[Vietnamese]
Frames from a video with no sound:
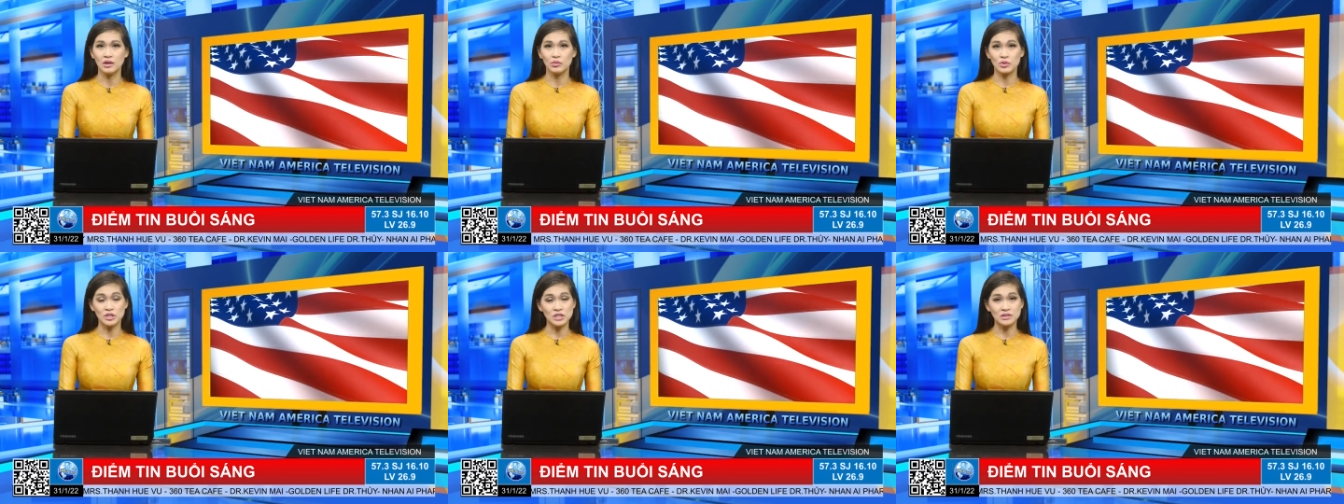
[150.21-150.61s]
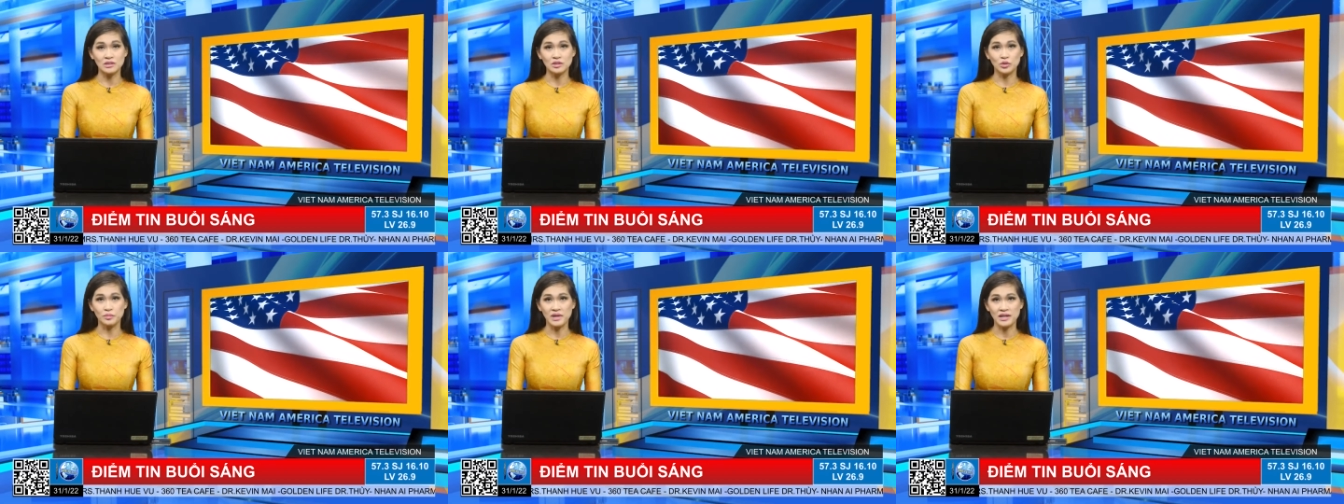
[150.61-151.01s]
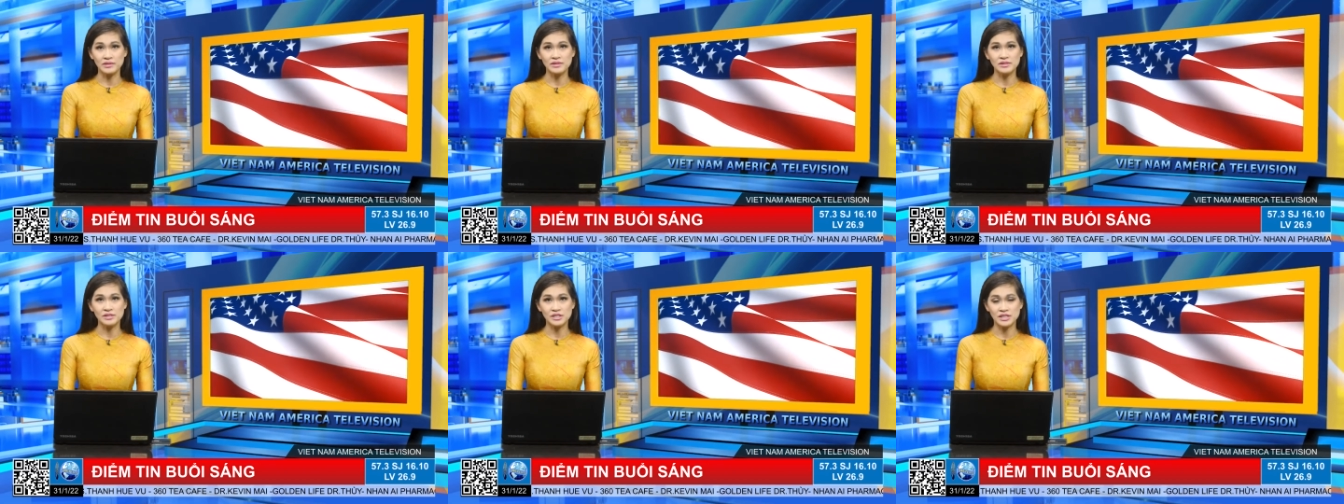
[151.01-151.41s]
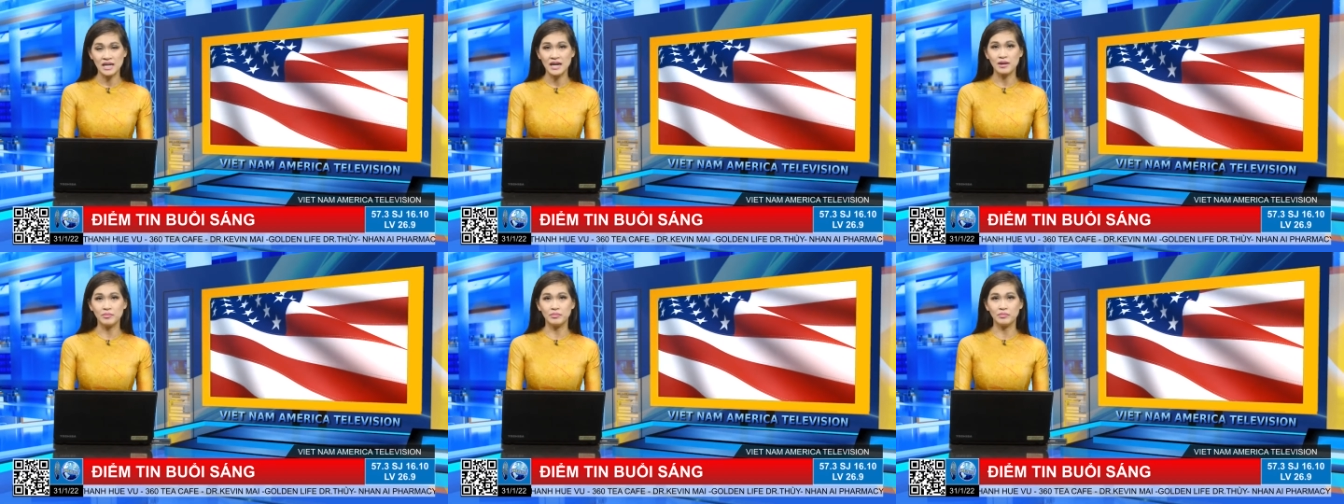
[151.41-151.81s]
Washington cũng đã đưa
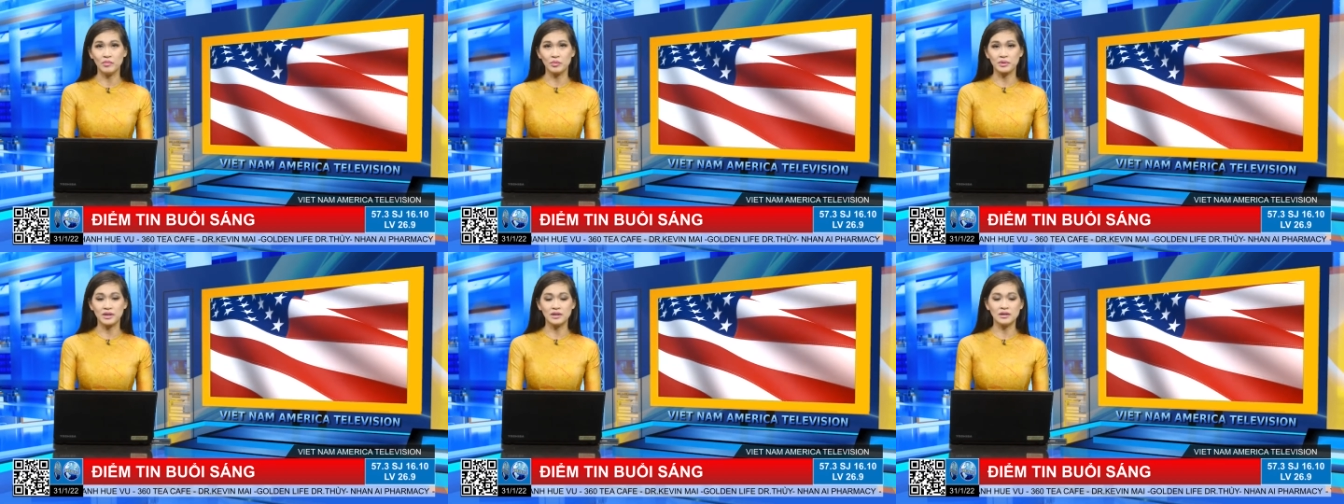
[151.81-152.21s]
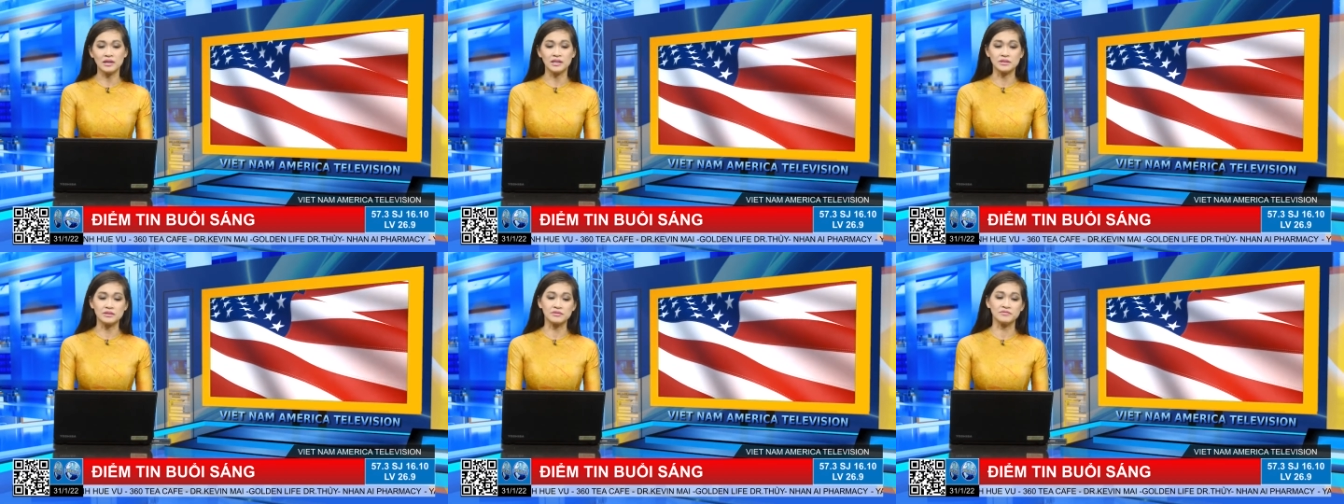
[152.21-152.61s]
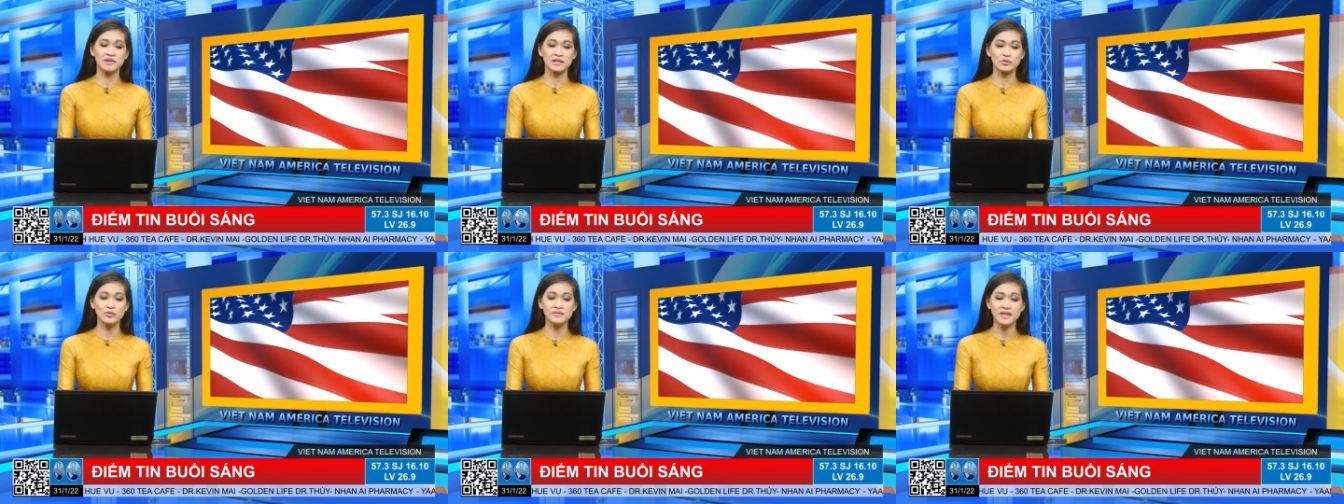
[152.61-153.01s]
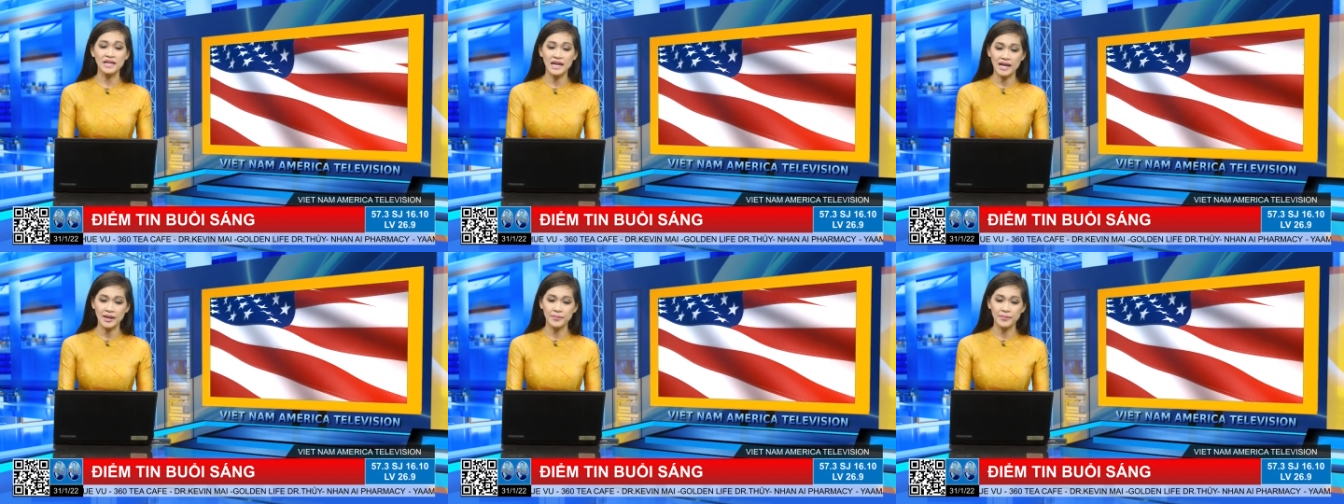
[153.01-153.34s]
ra một cái lệnh trừng phạt đối với Nga.